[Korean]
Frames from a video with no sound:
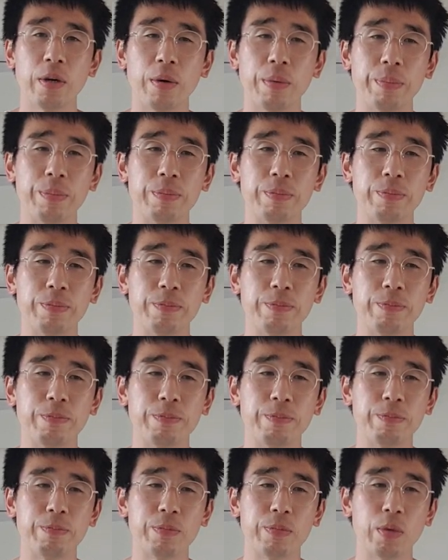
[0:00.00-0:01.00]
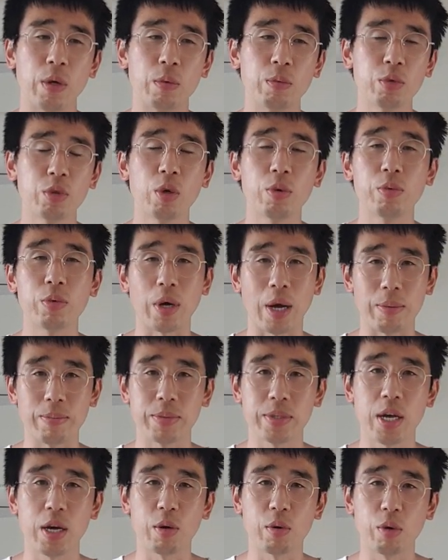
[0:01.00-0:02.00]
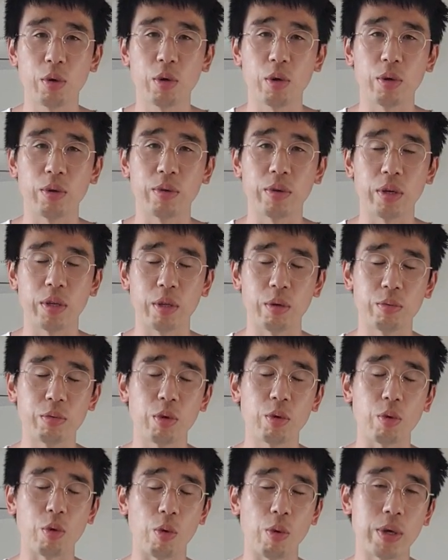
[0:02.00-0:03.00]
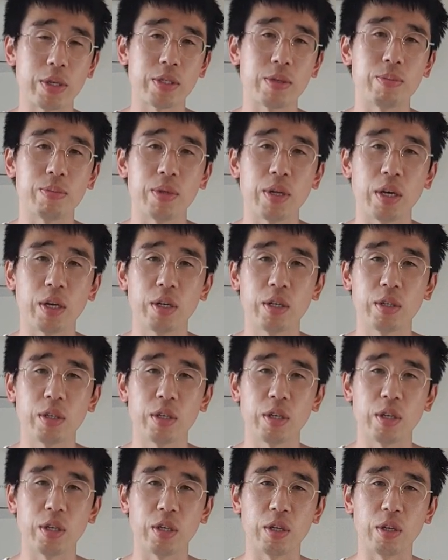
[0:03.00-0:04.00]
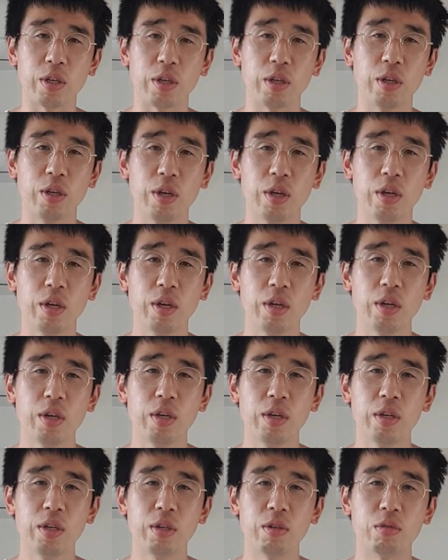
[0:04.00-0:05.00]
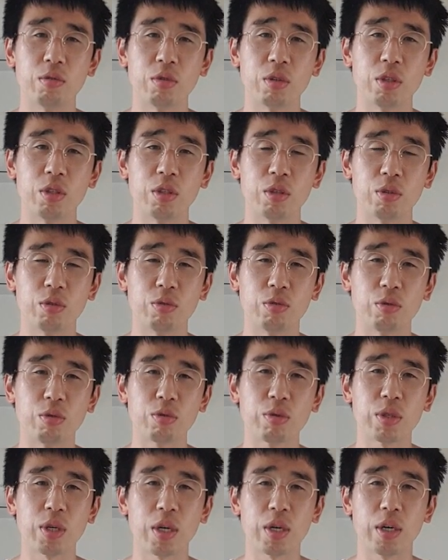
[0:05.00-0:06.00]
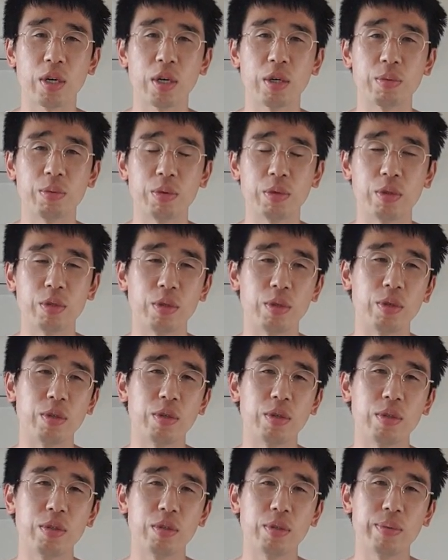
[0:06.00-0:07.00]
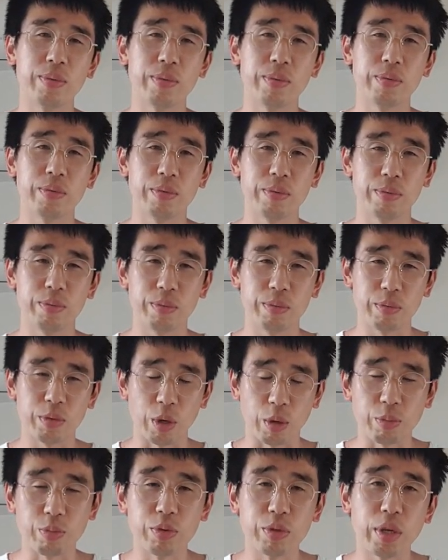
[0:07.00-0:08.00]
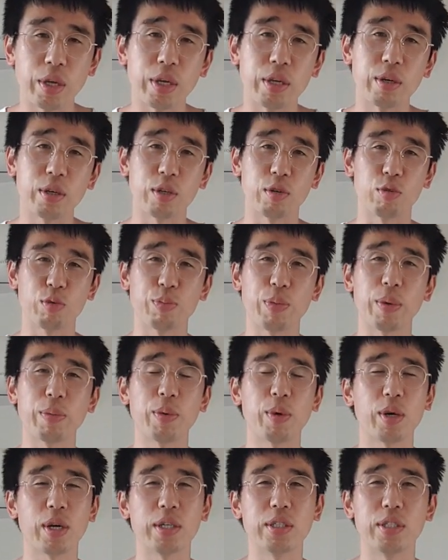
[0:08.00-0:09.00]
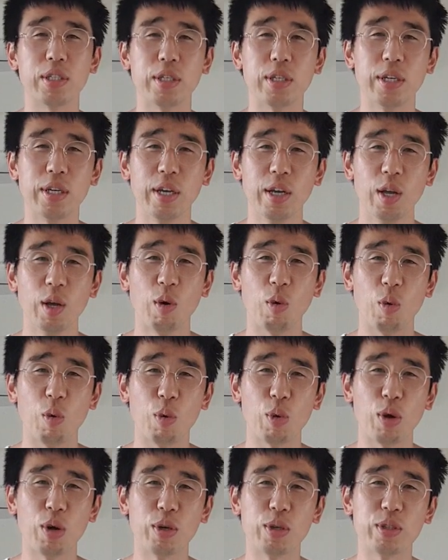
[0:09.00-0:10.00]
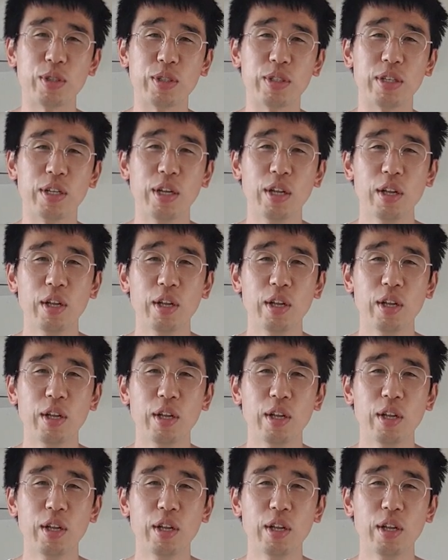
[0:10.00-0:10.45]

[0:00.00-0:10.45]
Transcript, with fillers: 음, 너무너무 감사하고요. 네, 너무너무 고맙습니다. 예. 우리 구독자분들 덕분에 이렇게 600명까지 온 거는